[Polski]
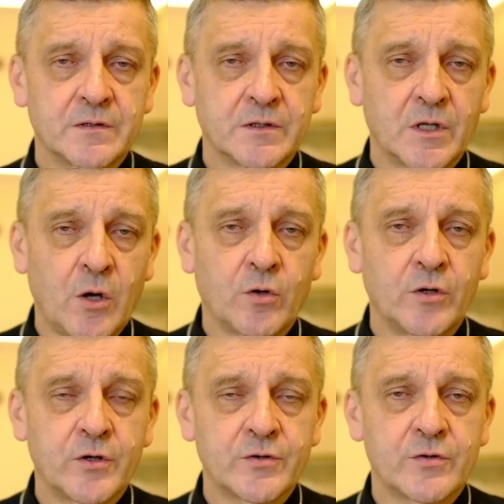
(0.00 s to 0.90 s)
y, te
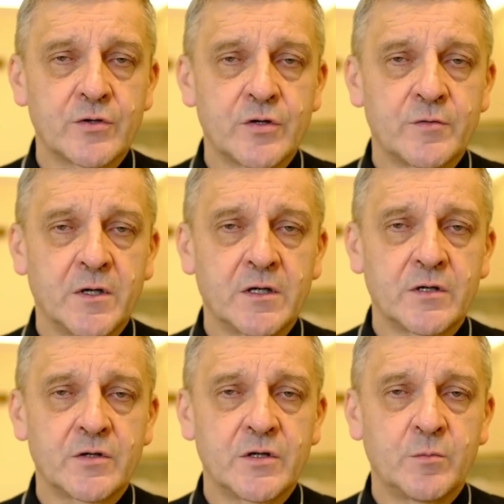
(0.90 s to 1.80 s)
okoliczności
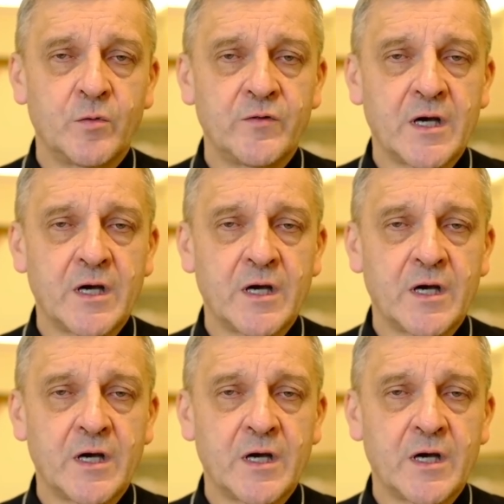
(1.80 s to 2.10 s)
śmierci, mówi,